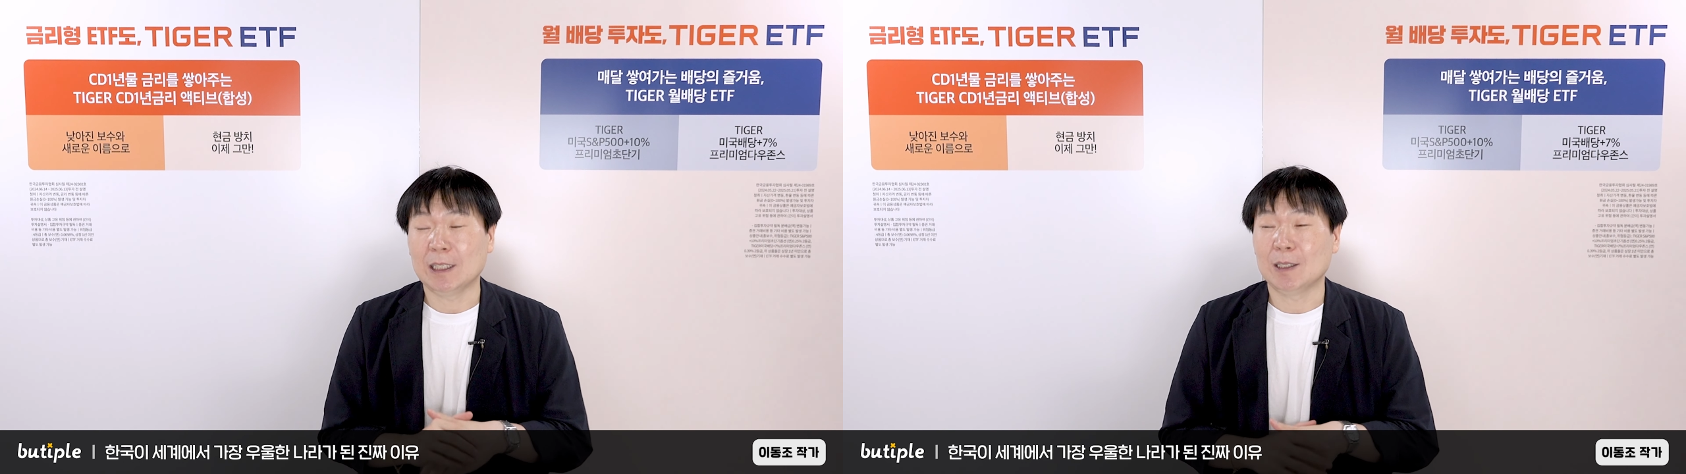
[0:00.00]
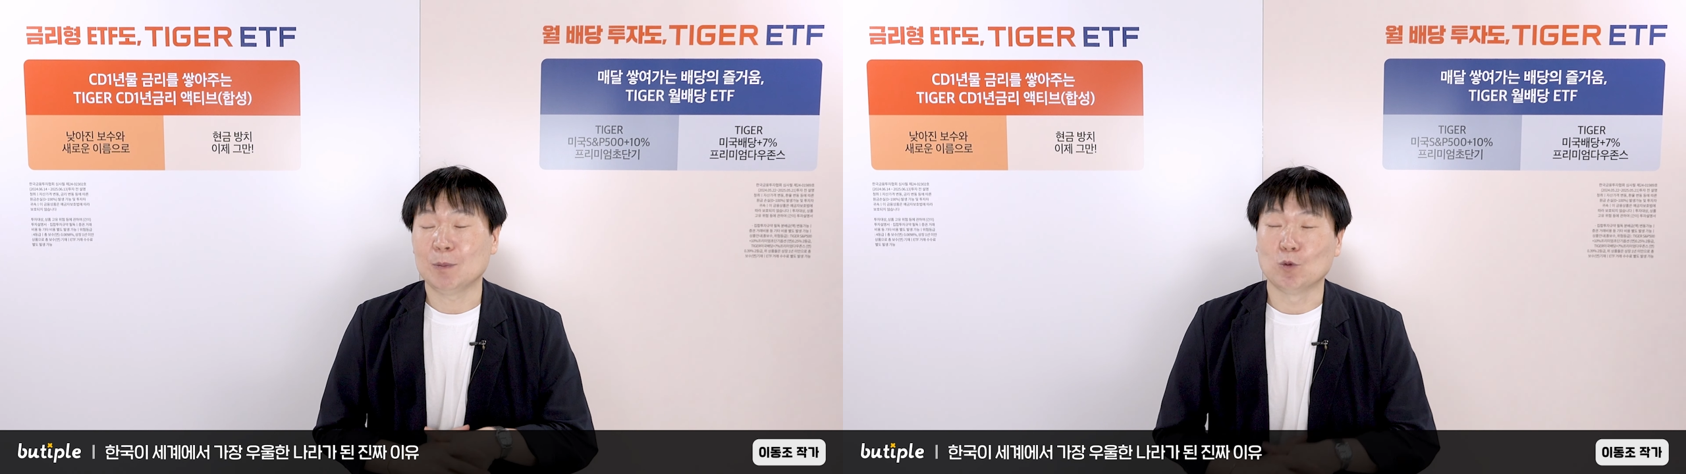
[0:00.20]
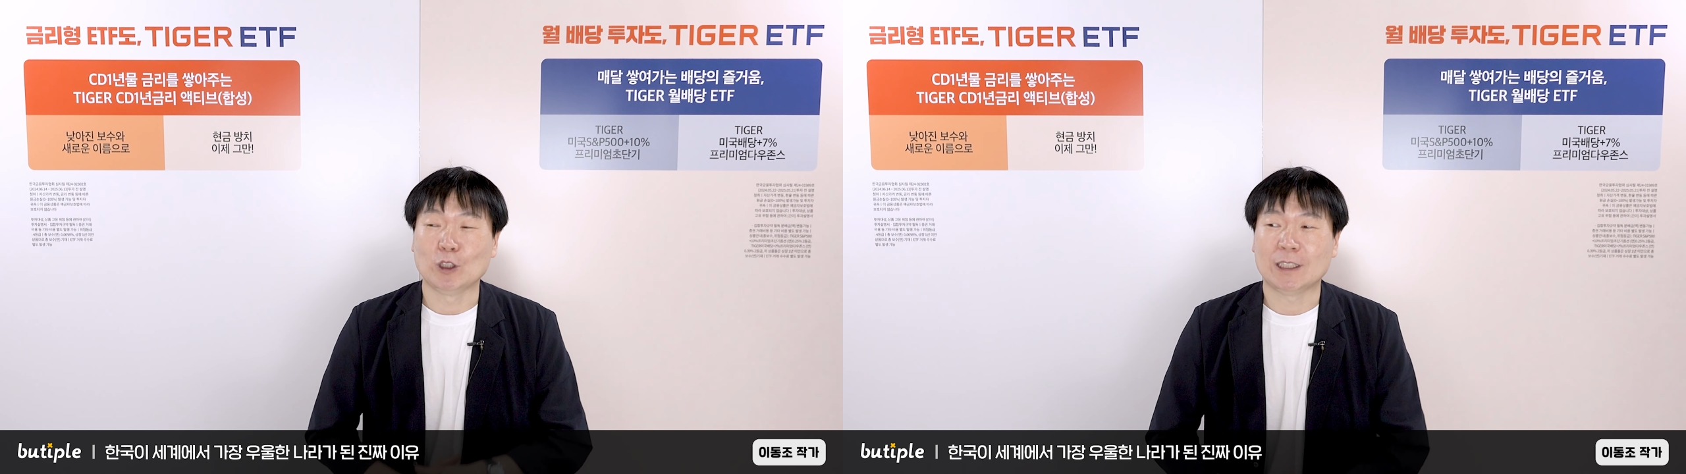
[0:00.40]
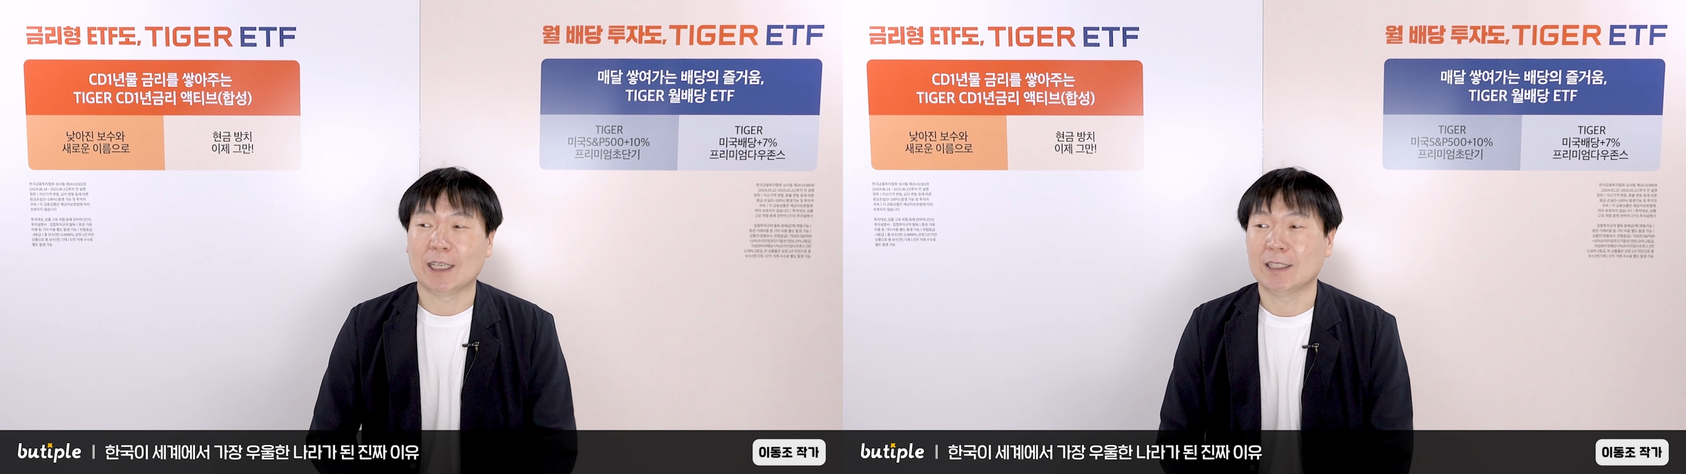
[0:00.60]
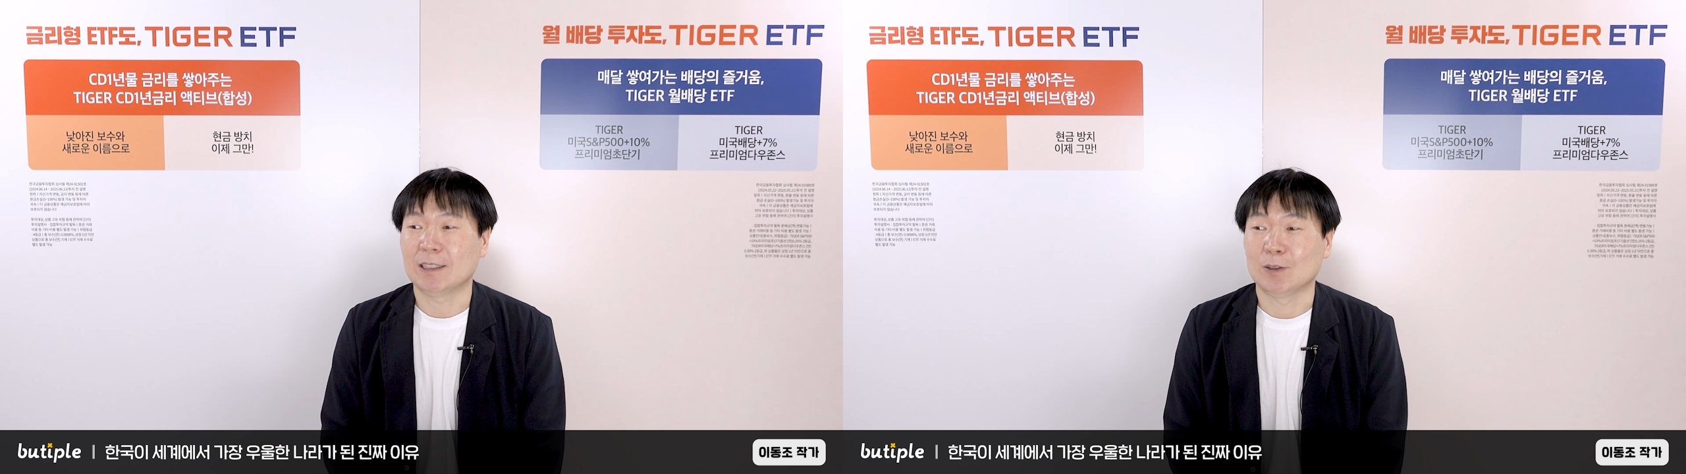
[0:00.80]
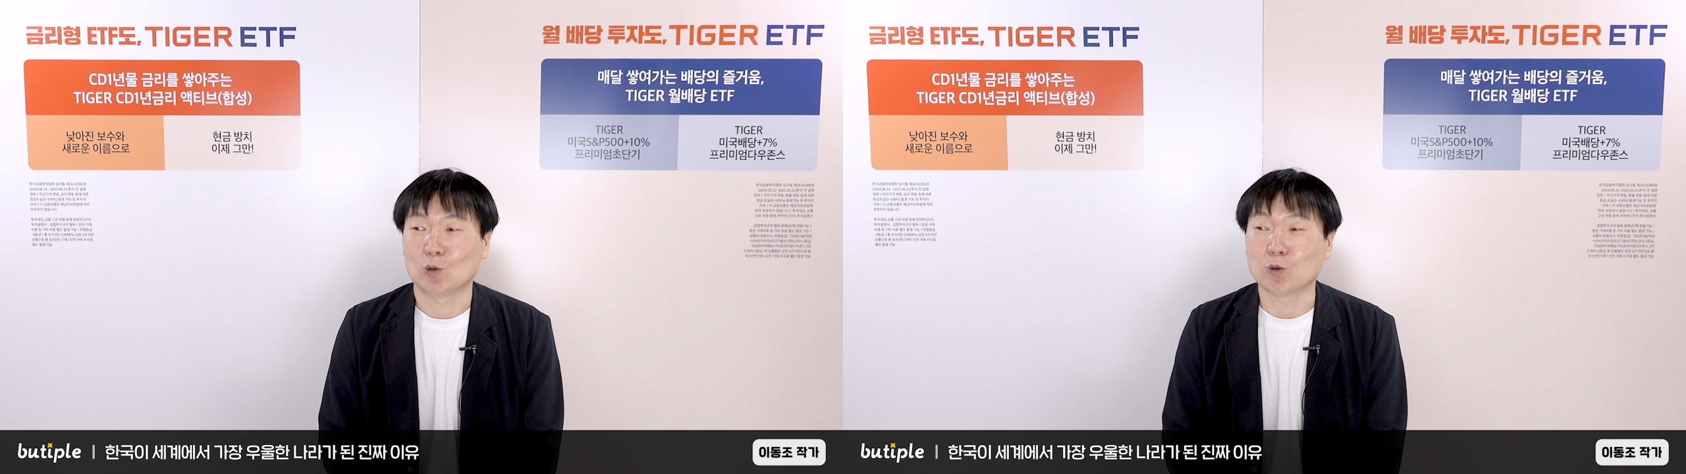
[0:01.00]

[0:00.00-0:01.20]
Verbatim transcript: 이 문제는